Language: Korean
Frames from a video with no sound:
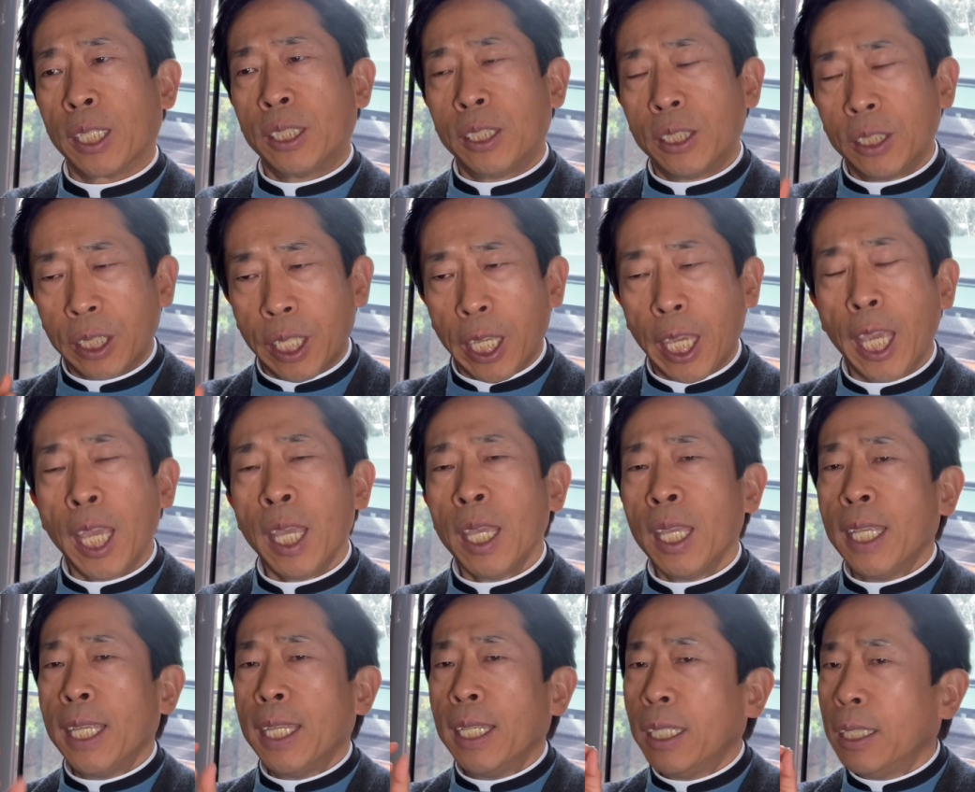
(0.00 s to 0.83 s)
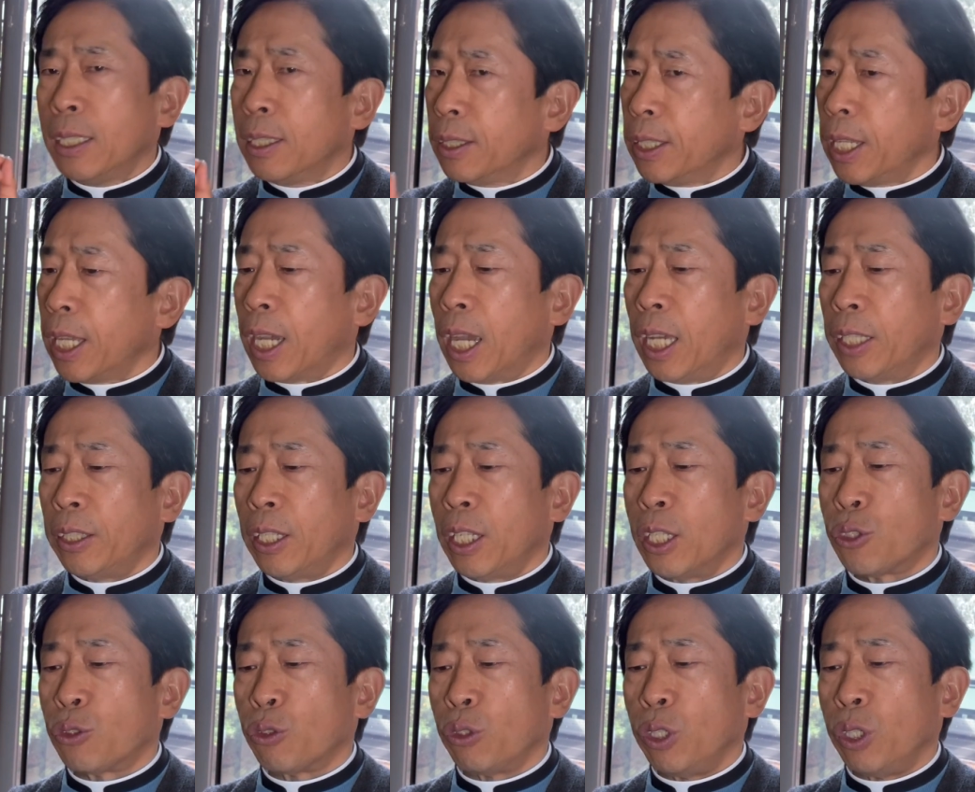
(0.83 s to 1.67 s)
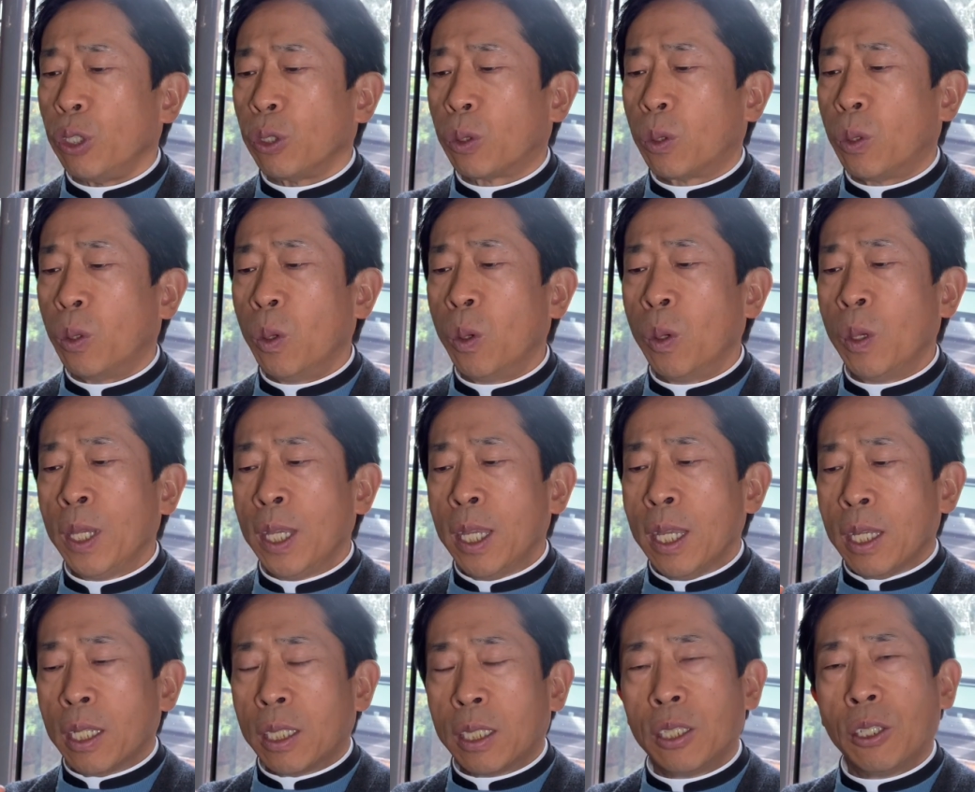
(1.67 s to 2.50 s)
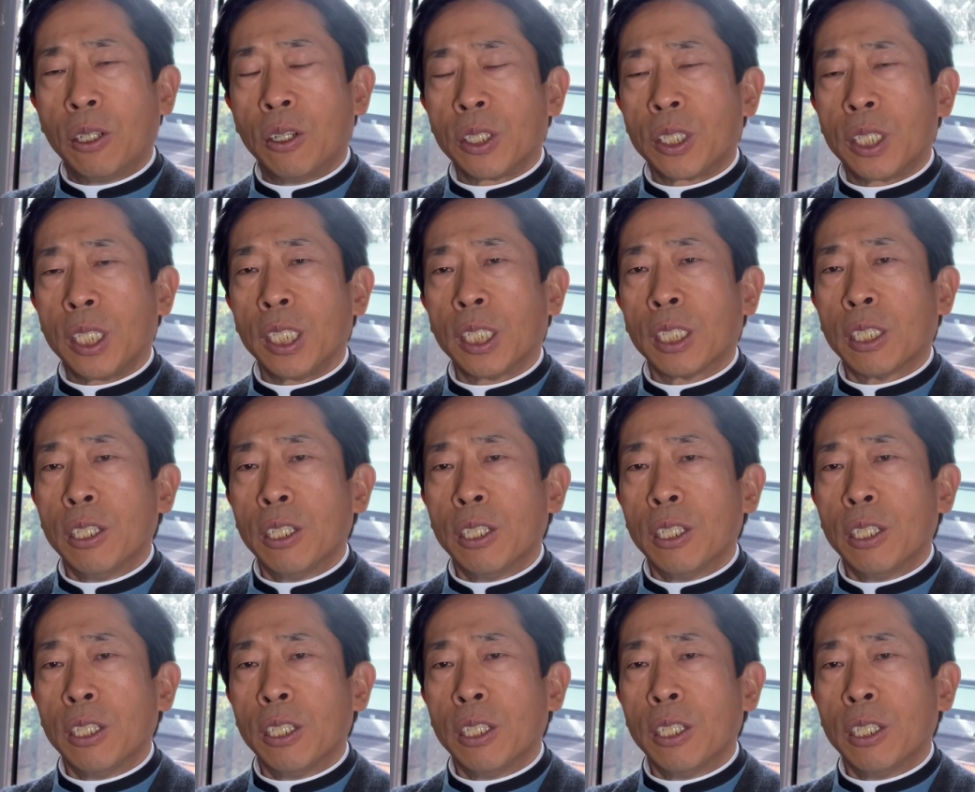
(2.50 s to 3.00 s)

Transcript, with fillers: 그게 은혜가 될 수 있고 그것이